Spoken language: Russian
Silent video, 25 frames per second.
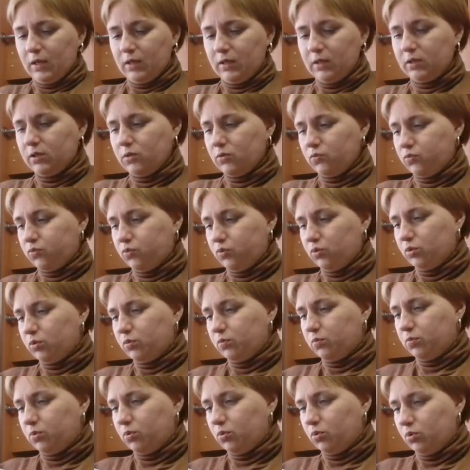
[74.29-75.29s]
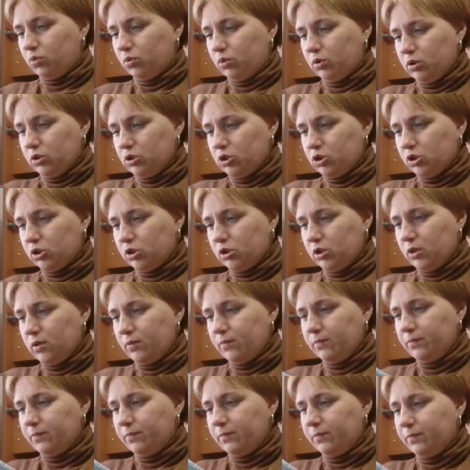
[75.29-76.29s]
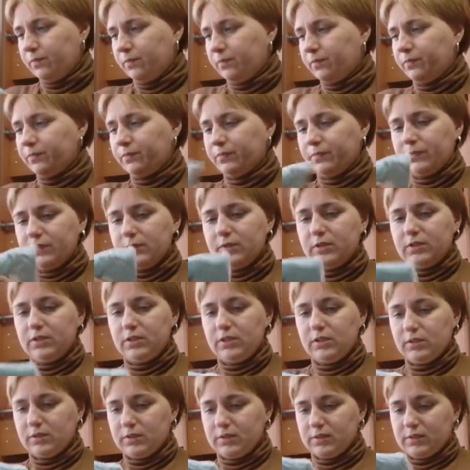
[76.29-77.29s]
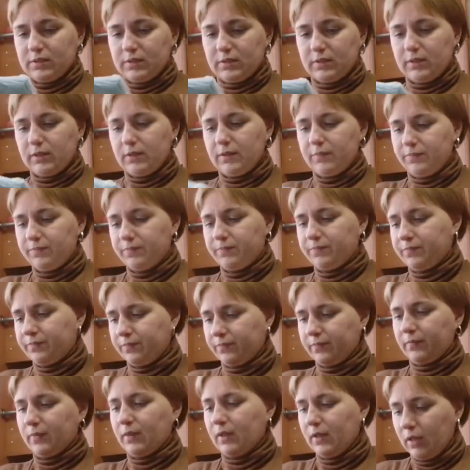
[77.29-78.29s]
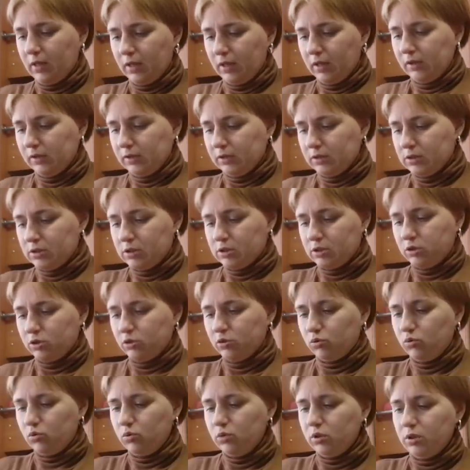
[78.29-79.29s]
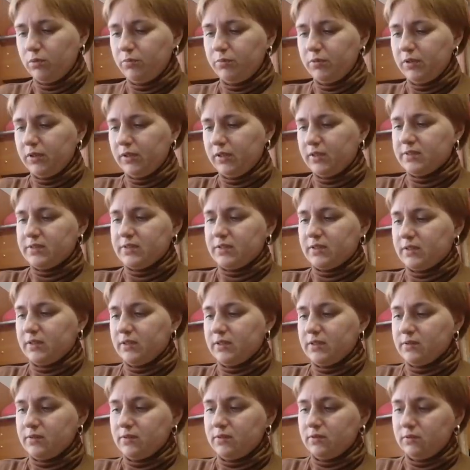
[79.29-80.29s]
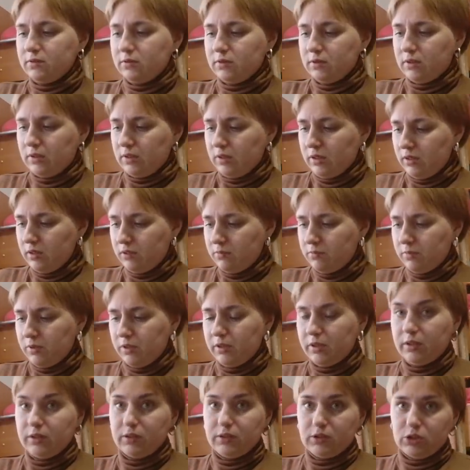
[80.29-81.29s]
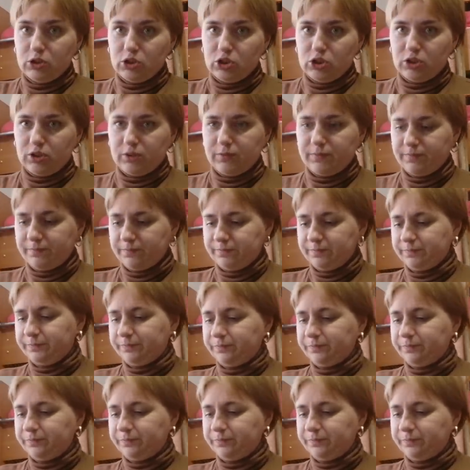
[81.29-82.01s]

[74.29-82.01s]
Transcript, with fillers: Это футболочка детская булами я заказывала для Мариночки.